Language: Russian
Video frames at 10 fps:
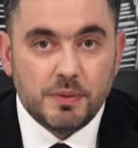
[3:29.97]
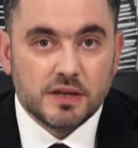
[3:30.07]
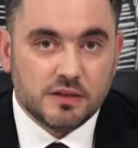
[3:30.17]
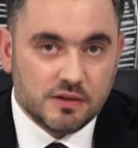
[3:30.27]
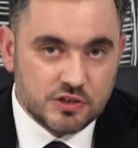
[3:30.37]

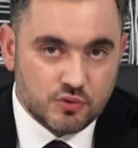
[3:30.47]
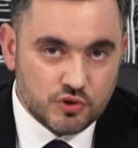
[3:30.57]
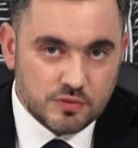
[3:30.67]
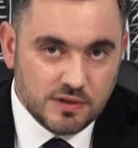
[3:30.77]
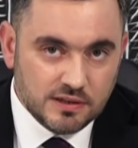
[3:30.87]
По
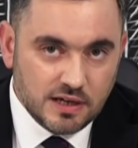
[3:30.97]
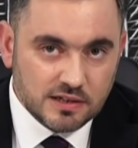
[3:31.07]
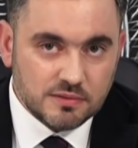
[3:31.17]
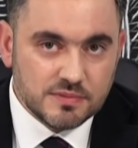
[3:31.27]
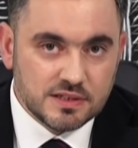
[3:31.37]
долгосрочным
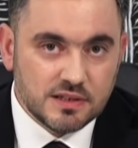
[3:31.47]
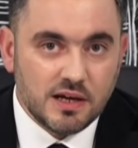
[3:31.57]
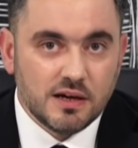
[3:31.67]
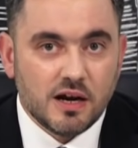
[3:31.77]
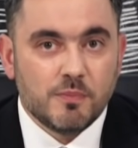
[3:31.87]
контрактам
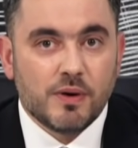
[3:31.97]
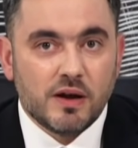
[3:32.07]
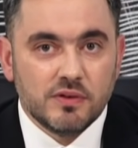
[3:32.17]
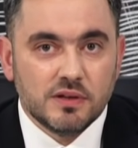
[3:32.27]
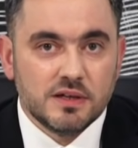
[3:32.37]
цена, как
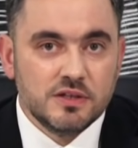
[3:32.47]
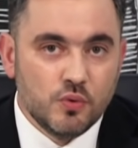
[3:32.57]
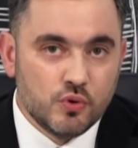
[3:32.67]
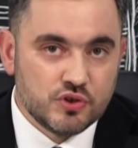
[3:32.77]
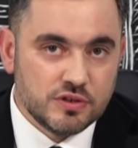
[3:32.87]
правило,
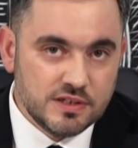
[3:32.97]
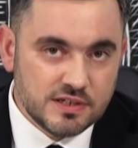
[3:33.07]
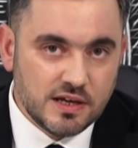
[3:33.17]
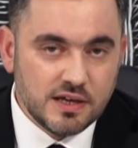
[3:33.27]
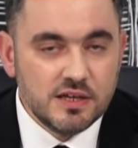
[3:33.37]
не очень
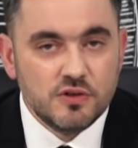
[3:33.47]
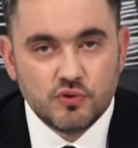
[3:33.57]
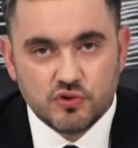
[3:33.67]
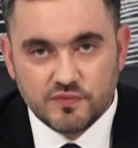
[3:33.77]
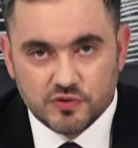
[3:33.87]
низкая и не
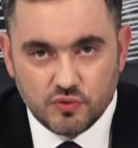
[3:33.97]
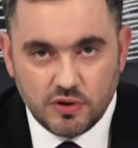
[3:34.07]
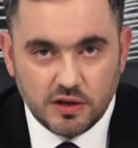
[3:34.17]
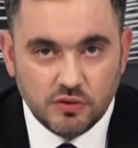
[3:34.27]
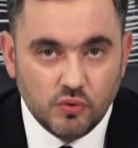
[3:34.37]
очень
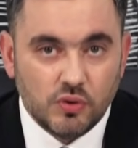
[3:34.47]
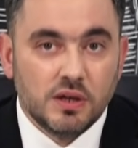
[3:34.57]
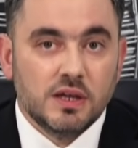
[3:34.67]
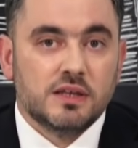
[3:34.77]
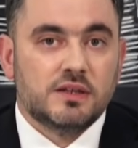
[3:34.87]
высокая,
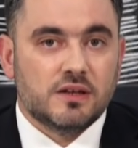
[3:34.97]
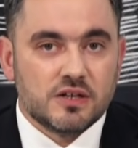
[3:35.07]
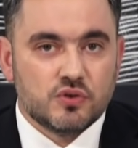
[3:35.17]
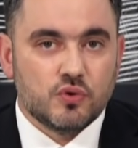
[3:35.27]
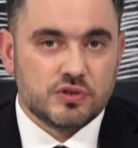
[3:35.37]
но
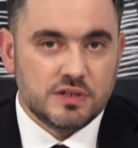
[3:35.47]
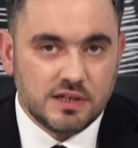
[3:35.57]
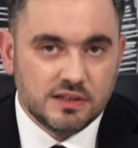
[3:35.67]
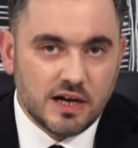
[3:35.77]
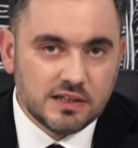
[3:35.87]
долгосрочные
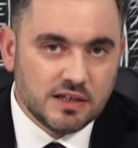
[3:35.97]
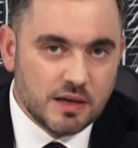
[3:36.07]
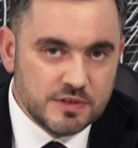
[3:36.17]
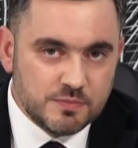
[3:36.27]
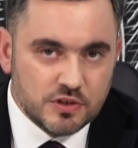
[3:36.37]
контракты
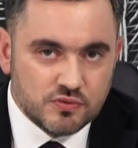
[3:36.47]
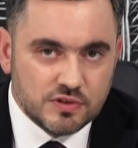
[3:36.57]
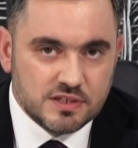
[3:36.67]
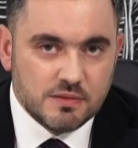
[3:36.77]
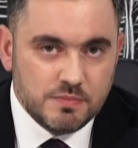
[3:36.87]

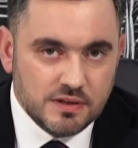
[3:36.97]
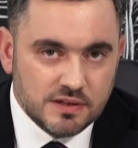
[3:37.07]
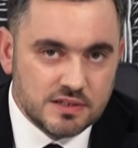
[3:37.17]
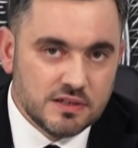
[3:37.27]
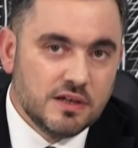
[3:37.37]
обеспечивают
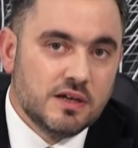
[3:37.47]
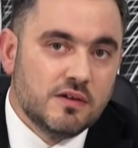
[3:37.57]
стабильность